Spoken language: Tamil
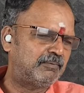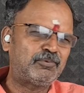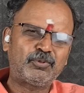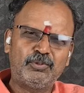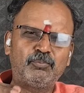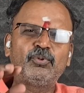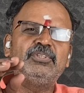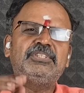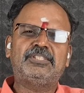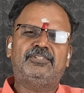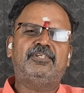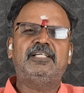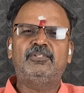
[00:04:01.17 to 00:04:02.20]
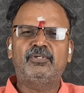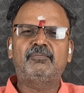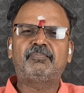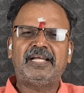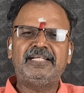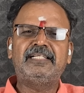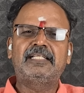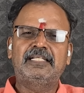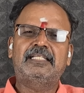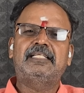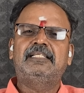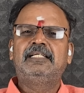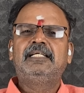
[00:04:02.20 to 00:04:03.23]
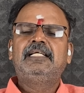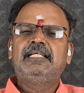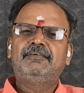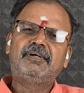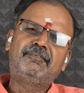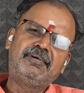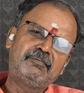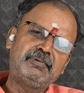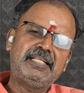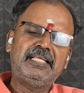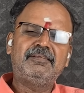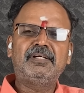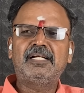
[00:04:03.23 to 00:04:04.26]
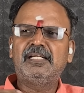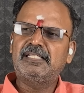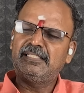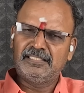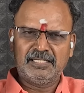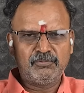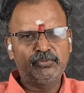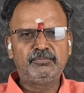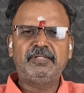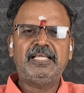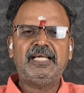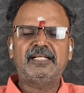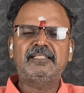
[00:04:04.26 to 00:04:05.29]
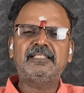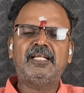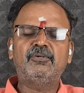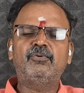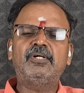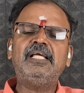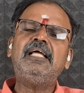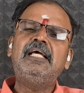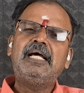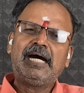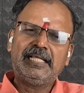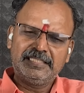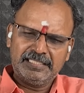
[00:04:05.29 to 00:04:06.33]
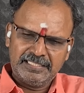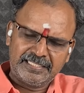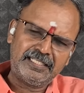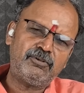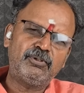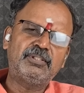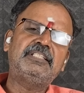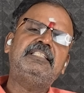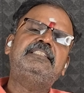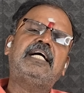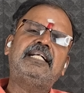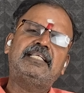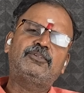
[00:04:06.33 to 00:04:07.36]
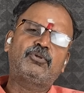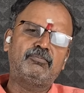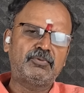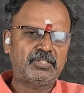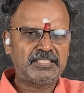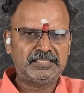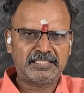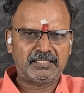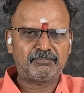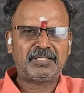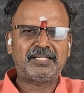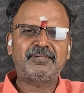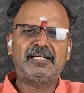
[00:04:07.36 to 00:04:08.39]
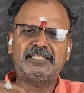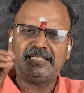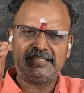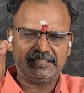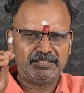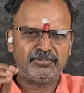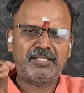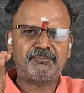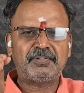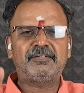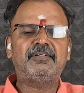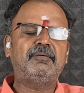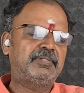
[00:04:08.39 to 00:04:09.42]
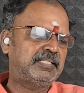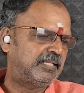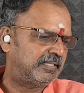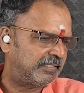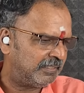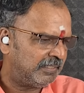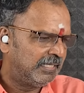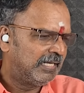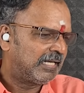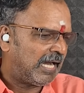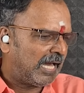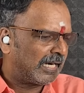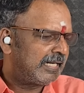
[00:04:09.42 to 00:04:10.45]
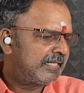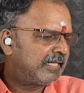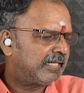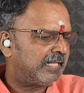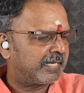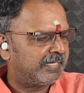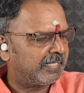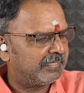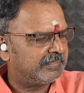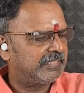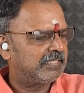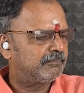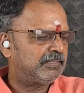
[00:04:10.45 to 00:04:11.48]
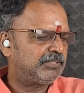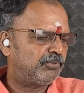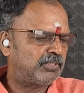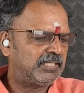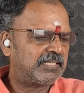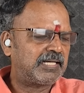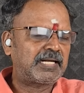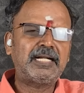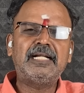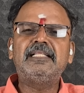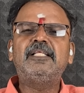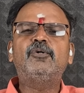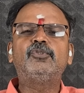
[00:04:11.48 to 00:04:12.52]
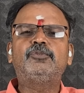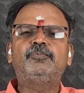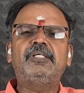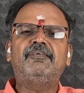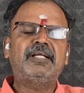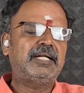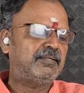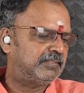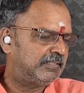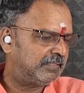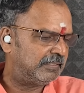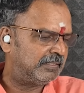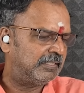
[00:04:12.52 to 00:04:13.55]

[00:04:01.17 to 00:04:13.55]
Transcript: நம்ம கொஞ்சம் புரிஞ்சுக்கணும் அது ஒரு பாயிண்ட் இருக்குது இவங்க வெறுமனே இவங்களுக்கு இதான் உண்மையாக இருந்தாலும் கூட அதுக்கு இடம் கொடுத்தது சாட்டை துறைமுருகன்கிற பார்வையில் தான் என்னுடைய பார்வை அப்படி தான் இருக்குது காரணம் என்னென்னா ரெண்டாயிரத்தி இருபத்தி ஒன்றில் கருணாநிதி குஷ்பு இவங்களை வந்து